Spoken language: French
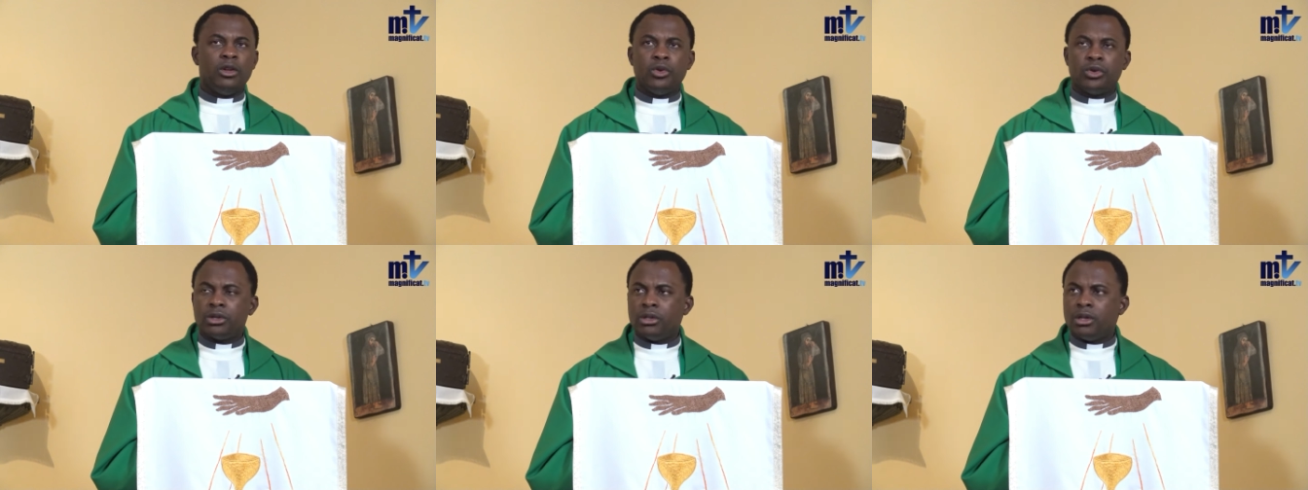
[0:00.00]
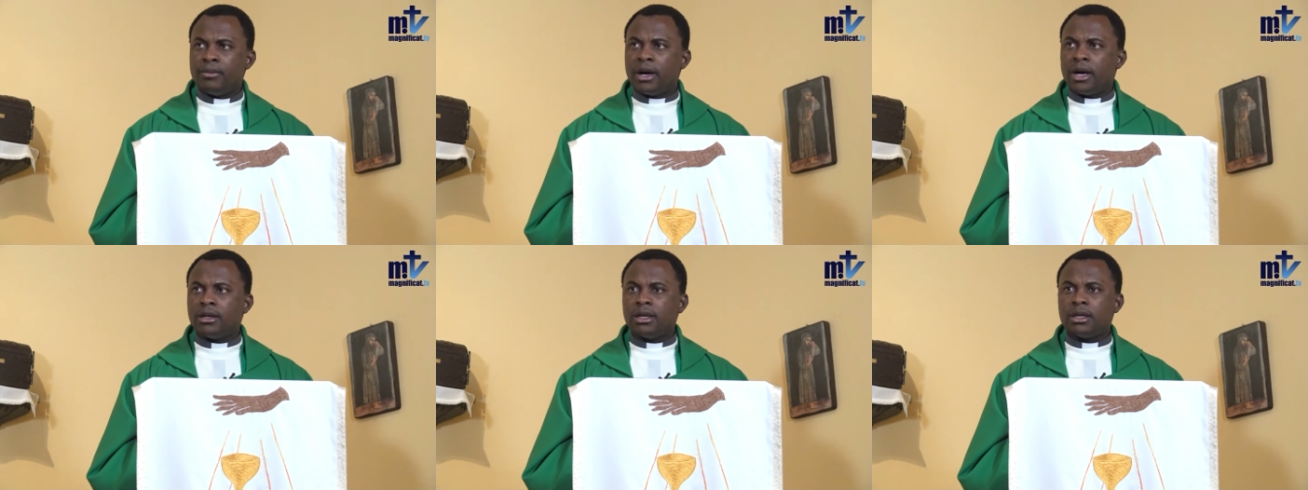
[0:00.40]
ne te
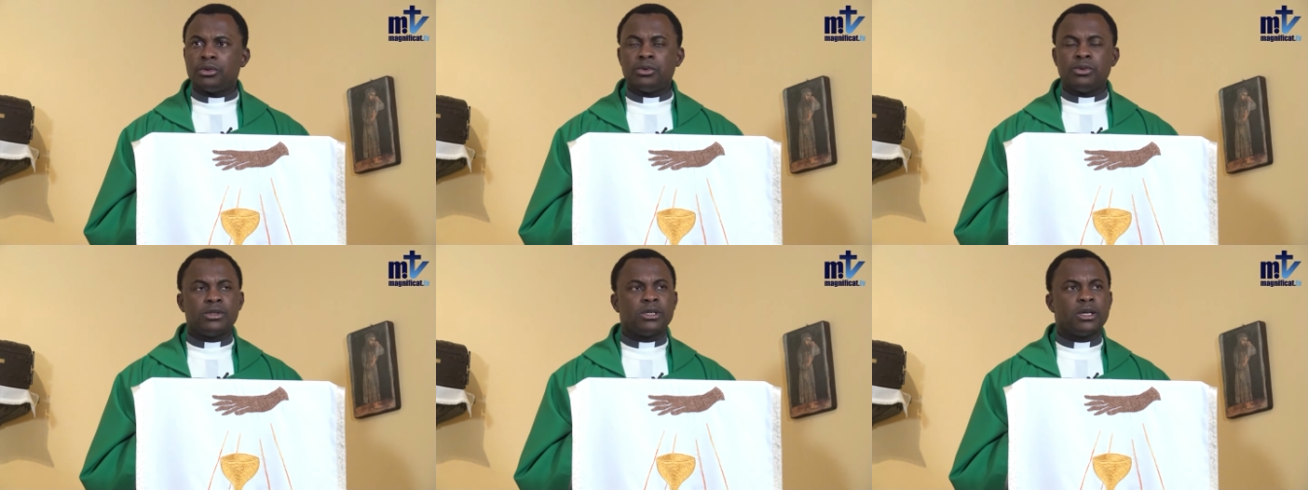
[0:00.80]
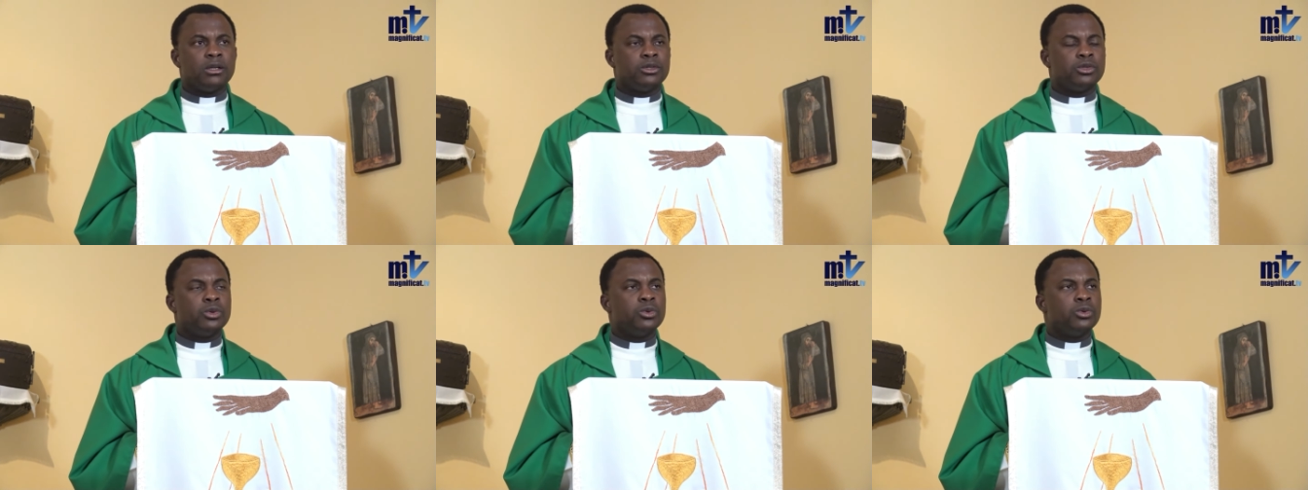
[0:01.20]
demande qu'une seule
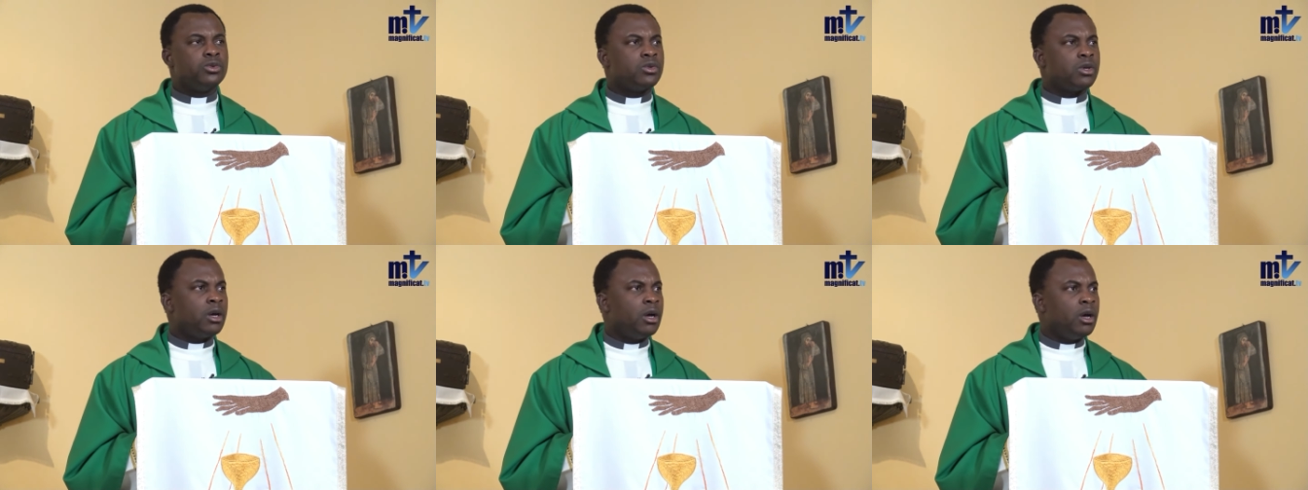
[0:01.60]
chose.